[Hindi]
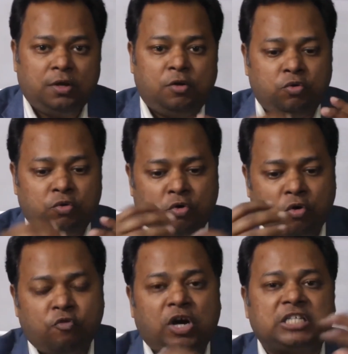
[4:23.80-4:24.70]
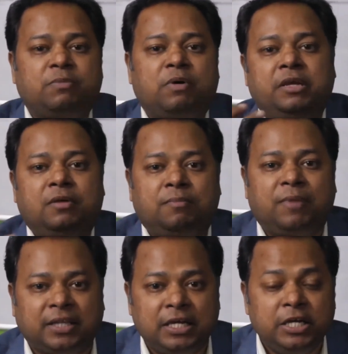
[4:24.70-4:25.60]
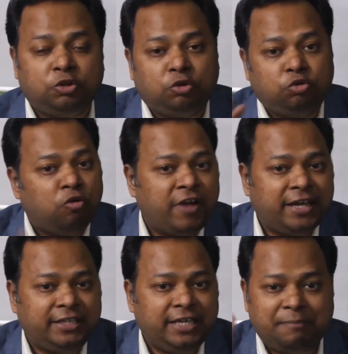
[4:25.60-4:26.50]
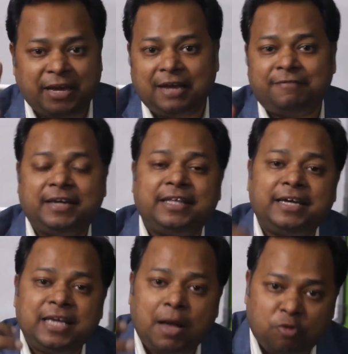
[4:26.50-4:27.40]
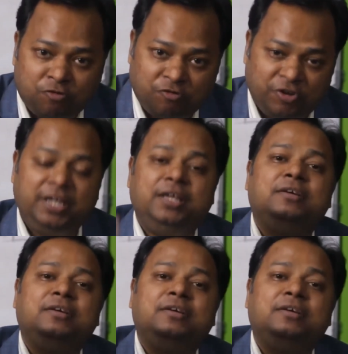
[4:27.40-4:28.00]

उनको वो कस्टमर भी नहीं मिल पाता तो दो फायदे हैं पहला फायदा है कि आपको फ्री